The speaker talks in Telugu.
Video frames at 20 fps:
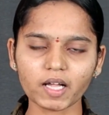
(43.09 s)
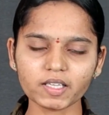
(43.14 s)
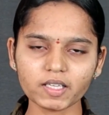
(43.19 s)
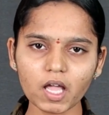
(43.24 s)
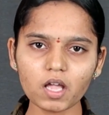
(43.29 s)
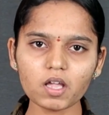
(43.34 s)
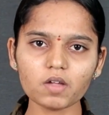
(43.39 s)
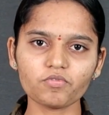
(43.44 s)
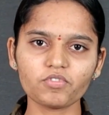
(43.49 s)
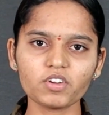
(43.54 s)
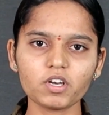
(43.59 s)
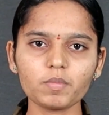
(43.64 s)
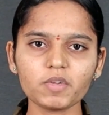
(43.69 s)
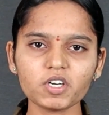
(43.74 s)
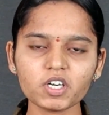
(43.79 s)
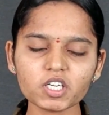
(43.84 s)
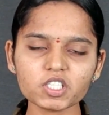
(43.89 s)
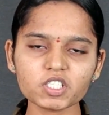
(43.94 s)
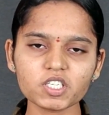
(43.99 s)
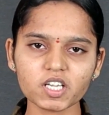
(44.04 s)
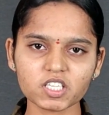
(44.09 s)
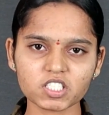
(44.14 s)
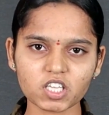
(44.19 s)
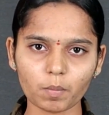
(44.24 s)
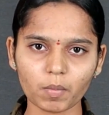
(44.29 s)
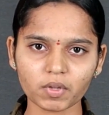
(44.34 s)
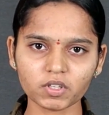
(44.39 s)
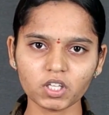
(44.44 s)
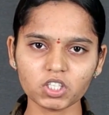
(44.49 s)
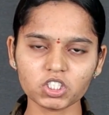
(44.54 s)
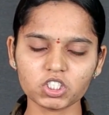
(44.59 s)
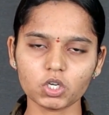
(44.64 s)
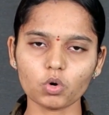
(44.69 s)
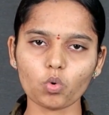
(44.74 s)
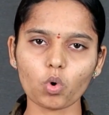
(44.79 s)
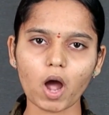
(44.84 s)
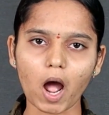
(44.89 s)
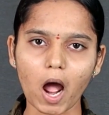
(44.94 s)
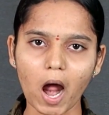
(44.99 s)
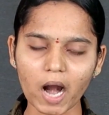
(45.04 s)
అదే ఫిల్మ్ ఇండస్ట్రీకి సంబంధించి
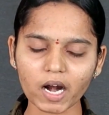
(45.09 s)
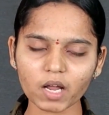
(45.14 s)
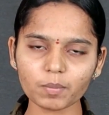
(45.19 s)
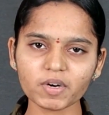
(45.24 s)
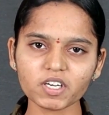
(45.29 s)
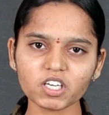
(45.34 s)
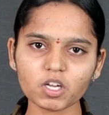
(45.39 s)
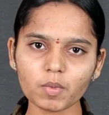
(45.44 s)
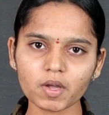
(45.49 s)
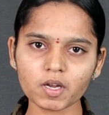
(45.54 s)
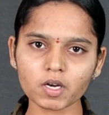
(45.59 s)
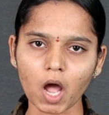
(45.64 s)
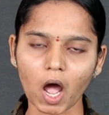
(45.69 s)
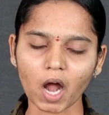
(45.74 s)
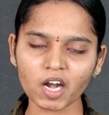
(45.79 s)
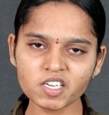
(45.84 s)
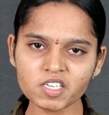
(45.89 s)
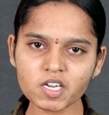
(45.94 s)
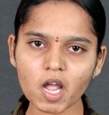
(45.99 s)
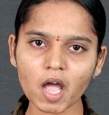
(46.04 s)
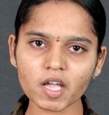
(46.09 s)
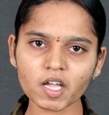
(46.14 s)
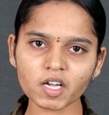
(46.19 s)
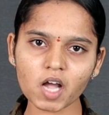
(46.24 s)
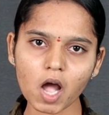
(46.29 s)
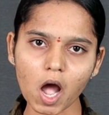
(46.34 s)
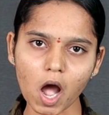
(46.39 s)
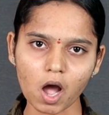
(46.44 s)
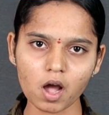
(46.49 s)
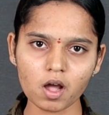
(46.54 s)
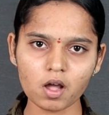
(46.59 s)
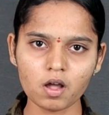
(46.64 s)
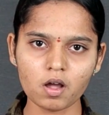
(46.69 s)
ఒక ఆడబిడ్డమైన అన్యాయంగా